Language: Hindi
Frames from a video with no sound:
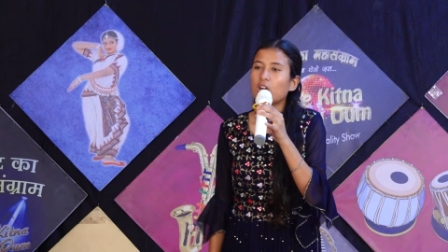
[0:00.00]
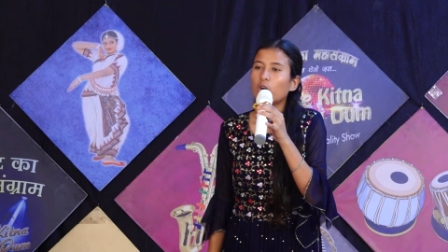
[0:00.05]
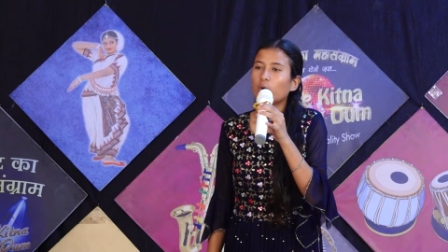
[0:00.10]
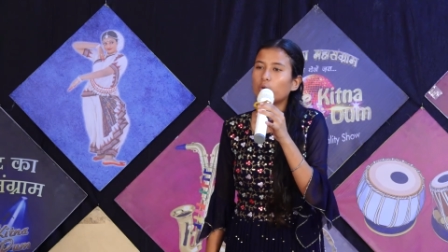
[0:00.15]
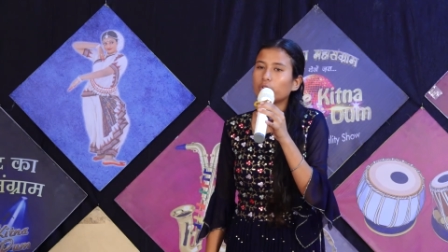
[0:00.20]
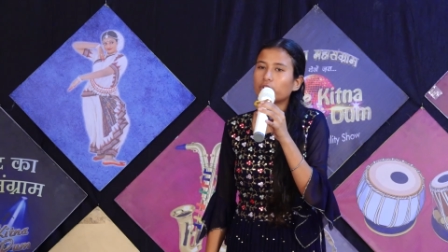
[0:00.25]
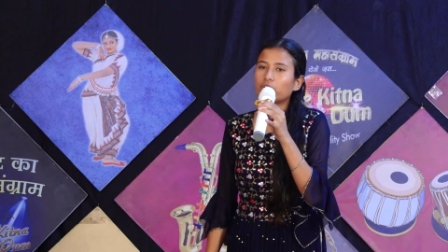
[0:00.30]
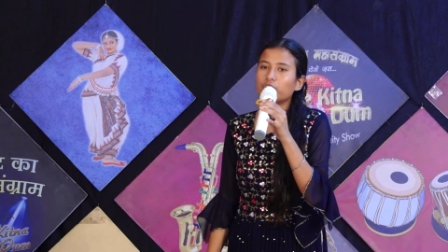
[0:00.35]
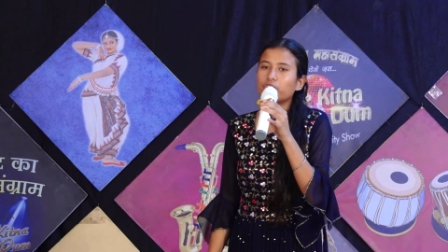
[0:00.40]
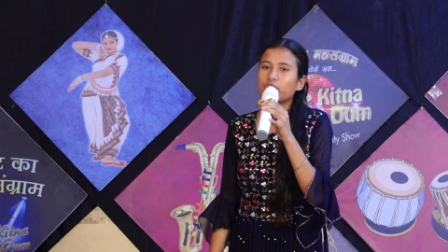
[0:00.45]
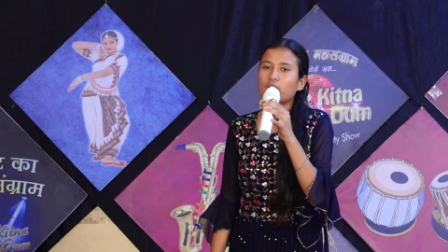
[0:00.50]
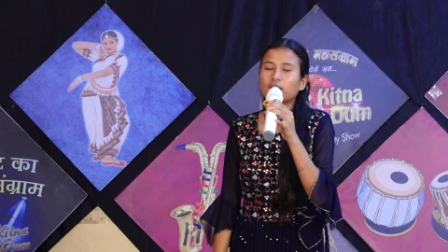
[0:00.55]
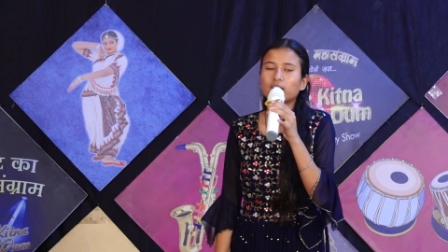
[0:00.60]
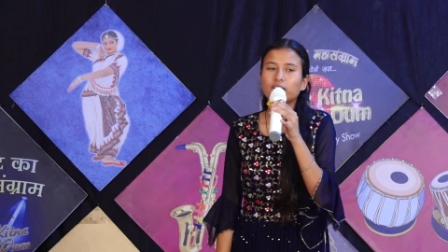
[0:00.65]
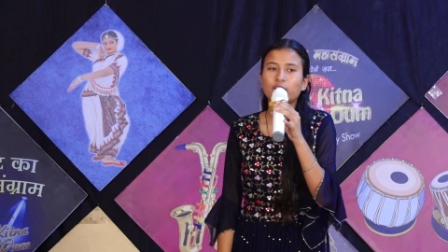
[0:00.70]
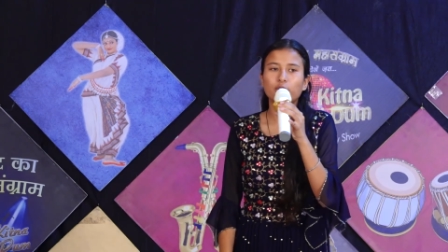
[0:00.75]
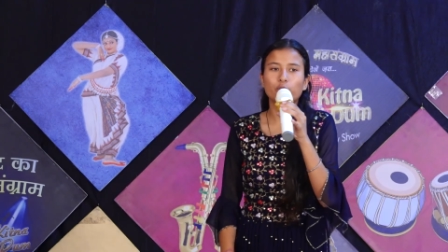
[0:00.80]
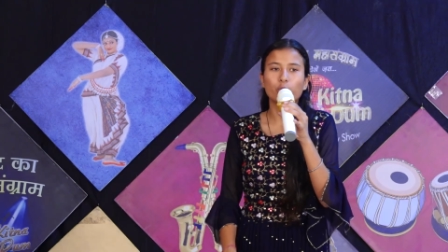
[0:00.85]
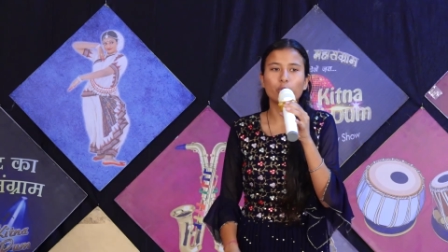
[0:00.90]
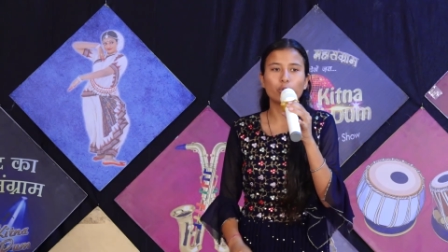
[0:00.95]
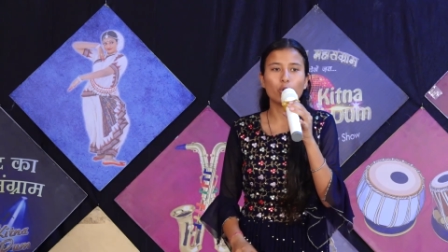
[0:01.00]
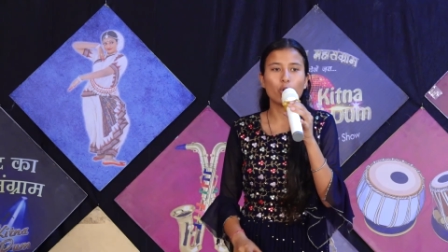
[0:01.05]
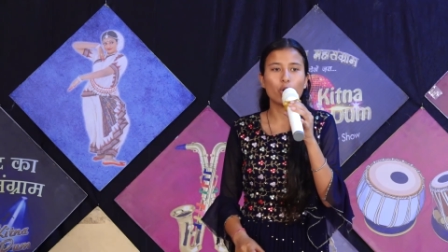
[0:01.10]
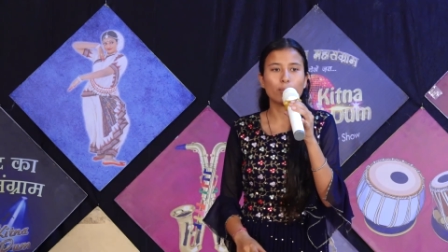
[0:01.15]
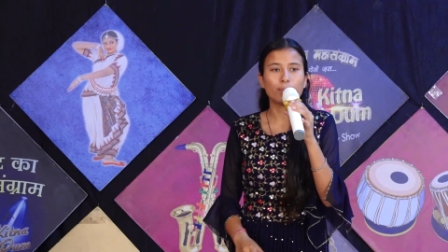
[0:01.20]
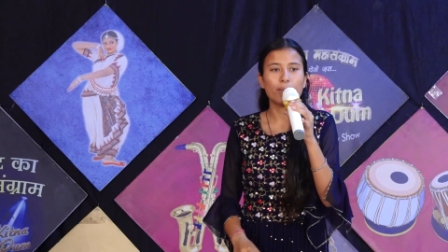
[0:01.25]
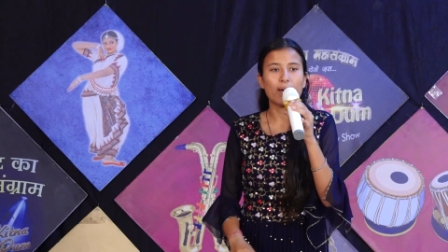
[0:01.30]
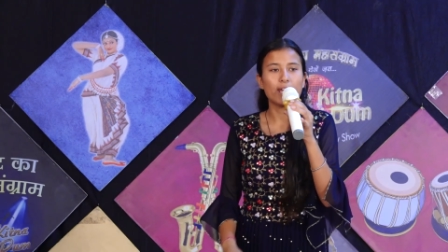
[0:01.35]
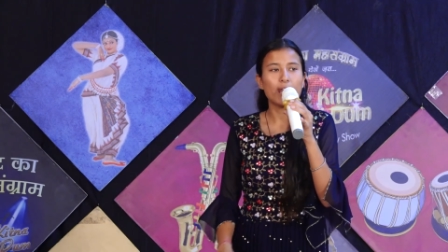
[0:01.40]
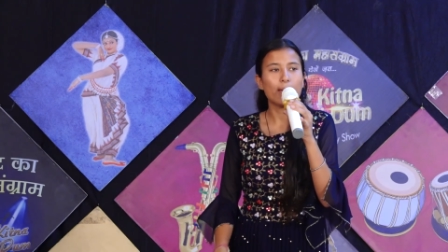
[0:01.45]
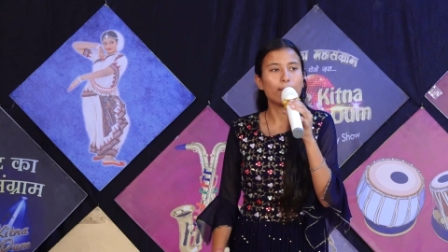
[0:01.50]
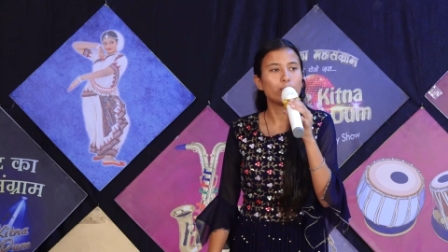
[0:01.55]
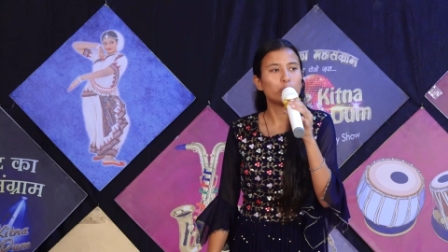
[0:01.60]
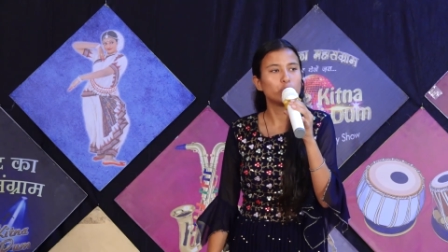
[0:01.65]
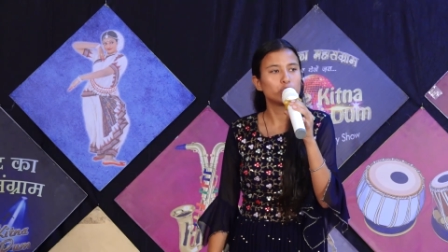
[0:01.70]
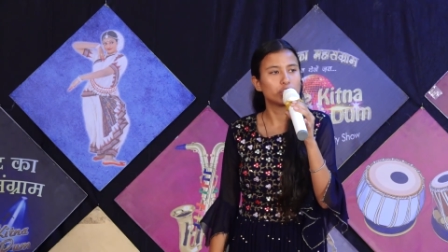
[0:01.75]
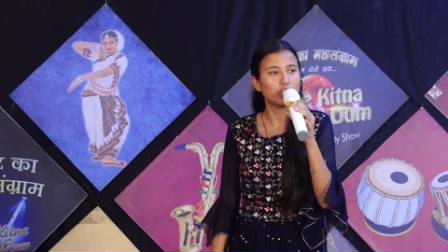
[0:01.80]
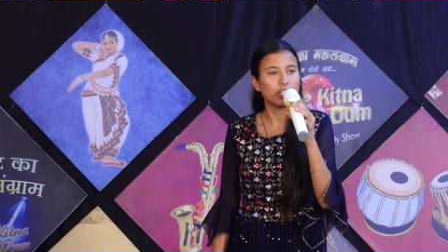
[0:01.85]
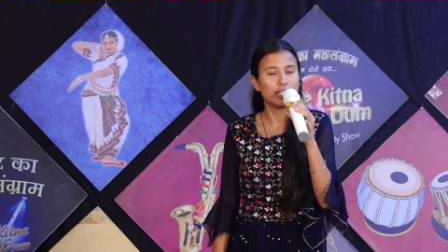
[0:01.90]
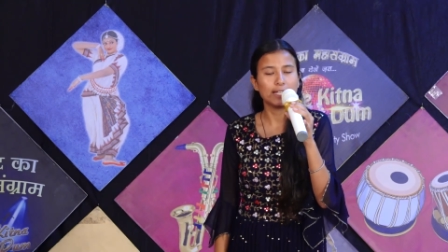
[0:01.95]
उनकी शक्ति को रोक पाना
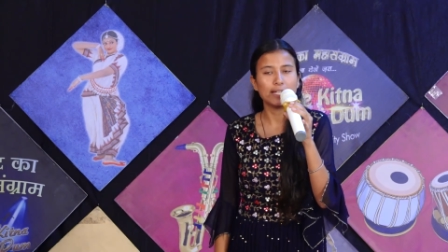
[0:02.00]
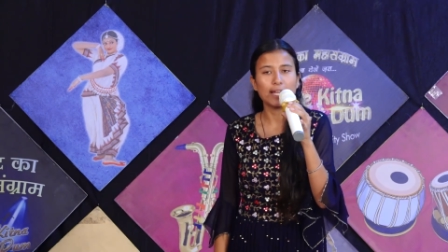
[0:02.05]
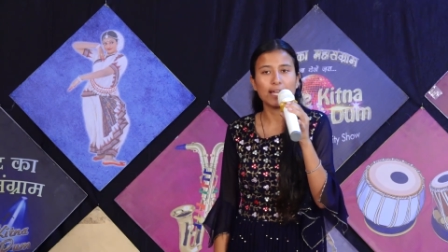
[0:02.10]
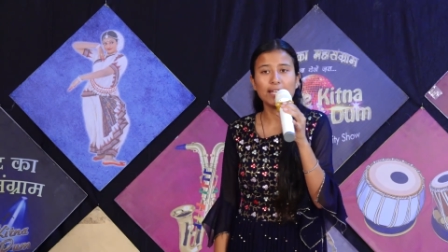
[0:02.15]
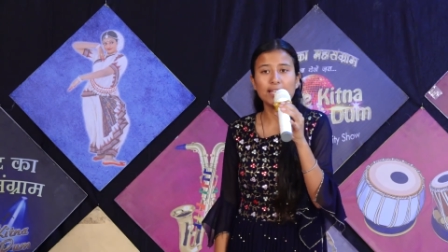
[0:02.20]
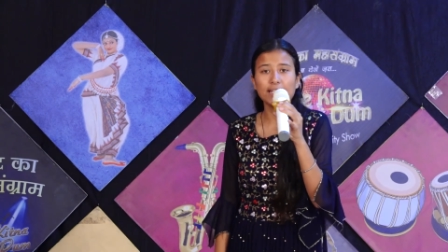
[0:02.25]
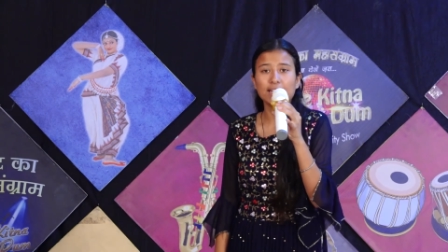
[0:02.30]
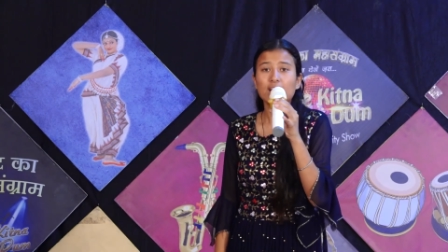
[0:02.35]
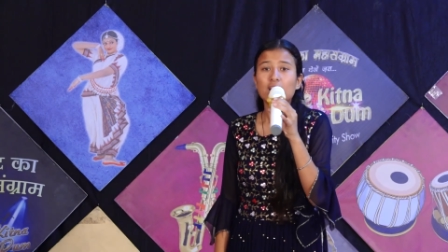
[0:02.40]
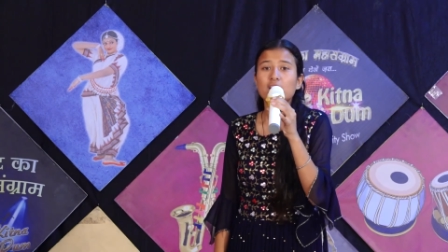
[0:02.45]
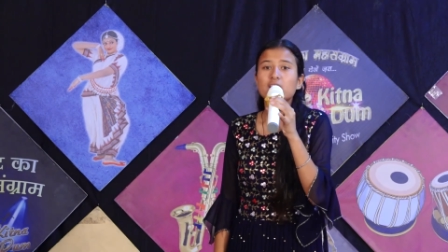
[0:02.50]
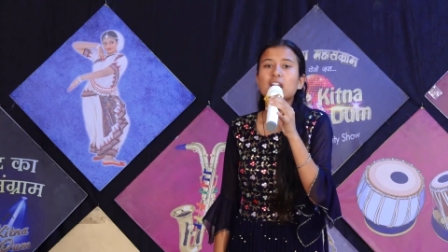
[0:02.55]
मुश्किल ही नहीं